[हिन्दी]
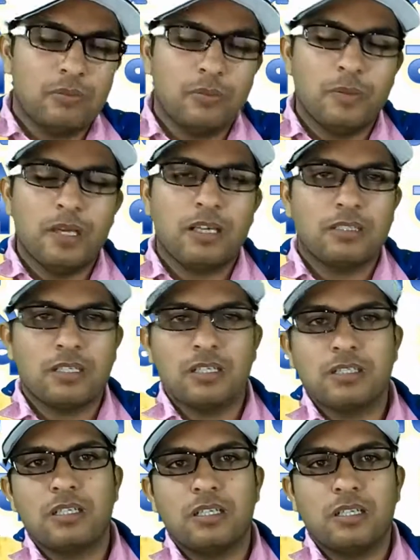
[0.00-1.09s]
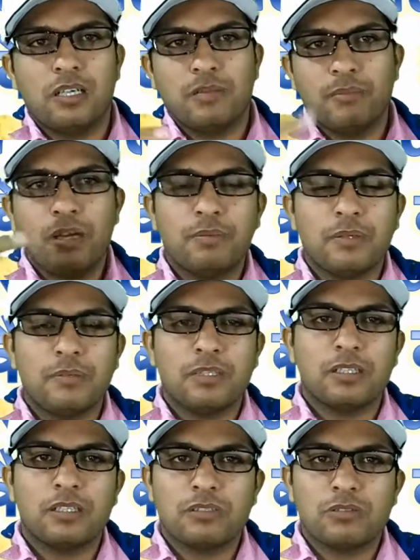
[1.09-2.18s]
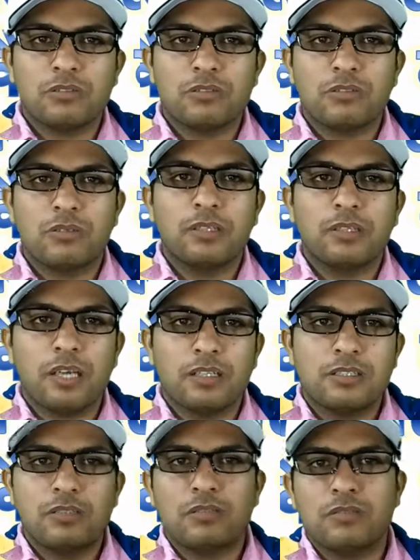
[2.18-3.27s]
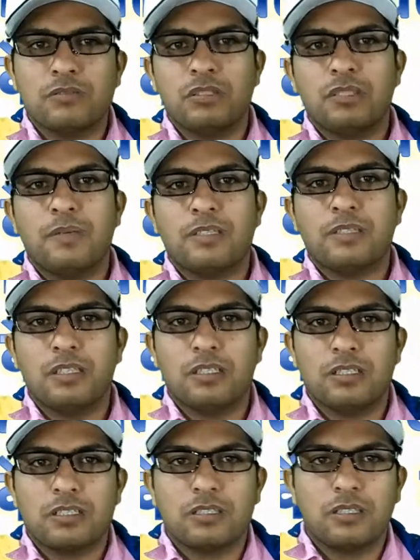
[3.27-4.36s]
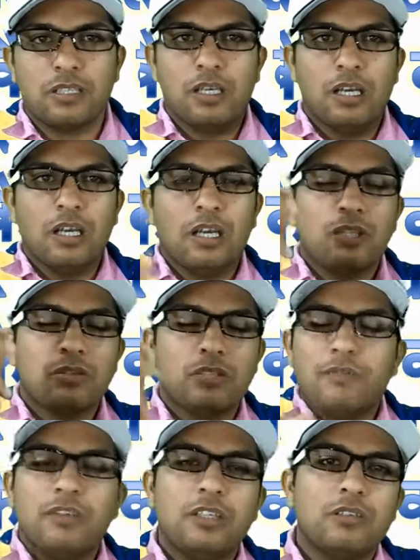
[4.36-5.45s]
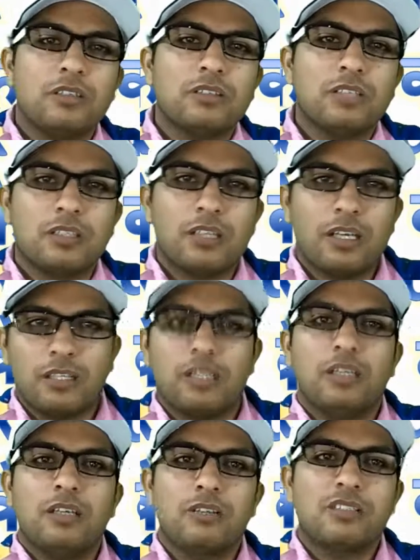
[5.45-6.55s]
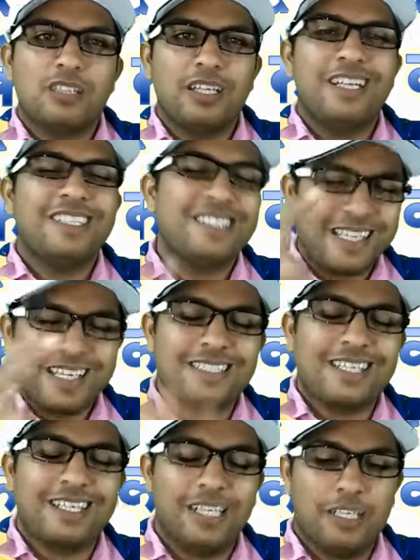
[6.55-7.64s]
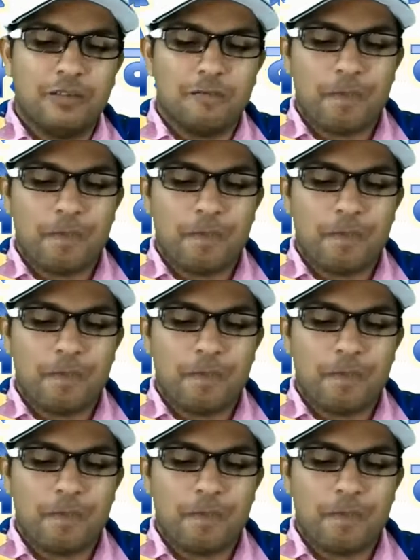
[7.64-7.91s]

मोबाइल रिचार्ज करना या बिल पेमेंट करना तो दोस्तों हम कैसे जो है उसके अंदर पैसा ऐड कर सकते हैं तो ये वीडियो अंत तक देखते रहिए और सीख लीजिए कैसे करें